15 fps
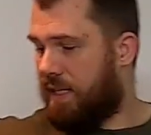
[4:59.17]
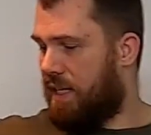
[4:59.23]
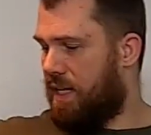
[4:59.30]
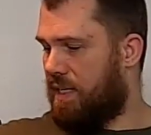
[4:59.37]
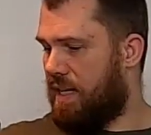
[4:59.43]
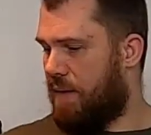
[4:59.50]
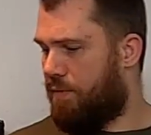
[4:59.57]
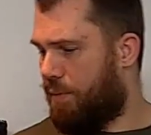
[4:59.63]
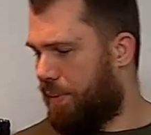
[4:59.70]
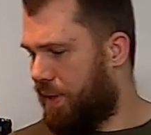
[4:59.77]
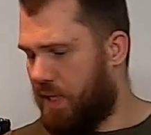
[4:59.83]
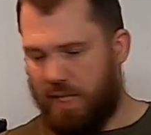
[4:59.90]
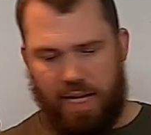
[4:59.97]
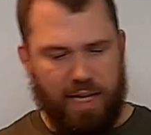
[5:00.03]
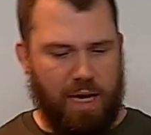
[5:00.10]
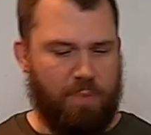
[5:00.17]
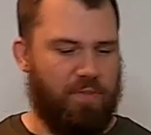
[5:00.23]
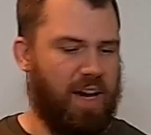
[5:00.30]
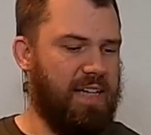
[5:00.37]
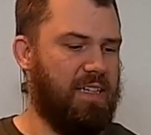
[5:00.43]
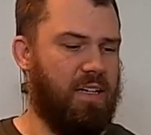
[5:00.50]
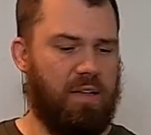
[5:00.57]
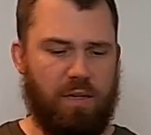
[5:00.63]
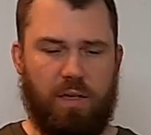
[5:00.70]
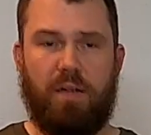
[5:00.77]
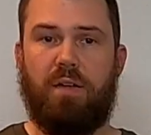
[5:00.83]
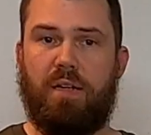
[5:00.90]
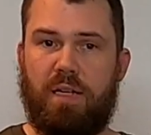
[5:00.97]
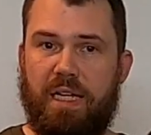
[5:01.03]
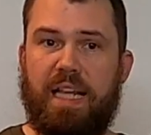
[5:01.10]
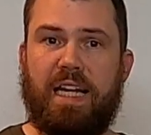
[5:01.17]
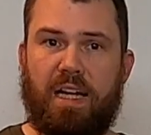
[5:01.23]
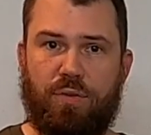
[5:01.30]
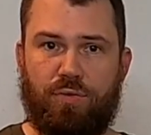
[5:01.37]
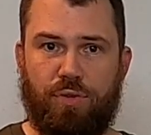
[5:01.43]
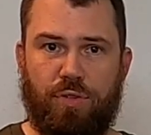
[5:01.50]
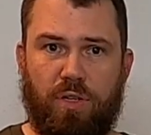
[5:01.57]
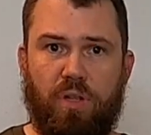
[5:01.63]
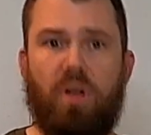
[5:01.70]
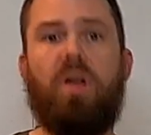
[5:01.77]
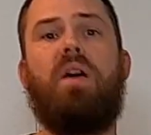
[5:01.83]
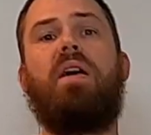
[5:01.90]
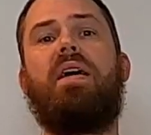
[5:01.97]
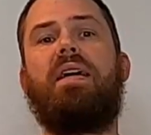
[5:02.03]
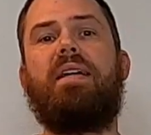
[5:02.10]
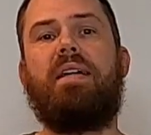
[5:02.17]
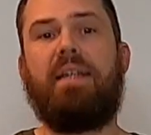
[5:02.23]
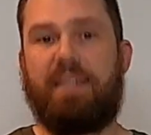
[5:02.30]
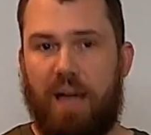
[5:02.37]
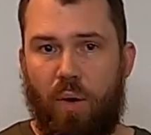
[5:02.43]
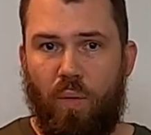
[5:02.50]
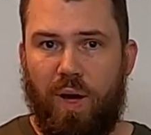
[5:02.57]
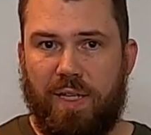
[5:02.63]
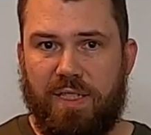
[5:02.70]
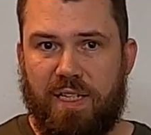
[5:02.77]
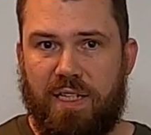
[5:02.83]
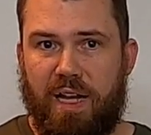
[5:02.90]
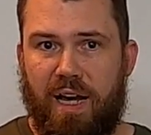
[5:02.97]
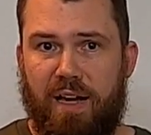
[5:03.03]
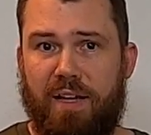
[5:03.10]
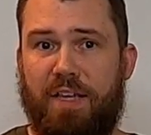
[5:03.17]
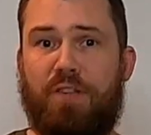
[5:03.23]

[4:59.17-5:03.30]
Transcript: Dann gehe ich hier einfach mal den Kleinkram weiter. Ledergürtel ist auch ganz klar.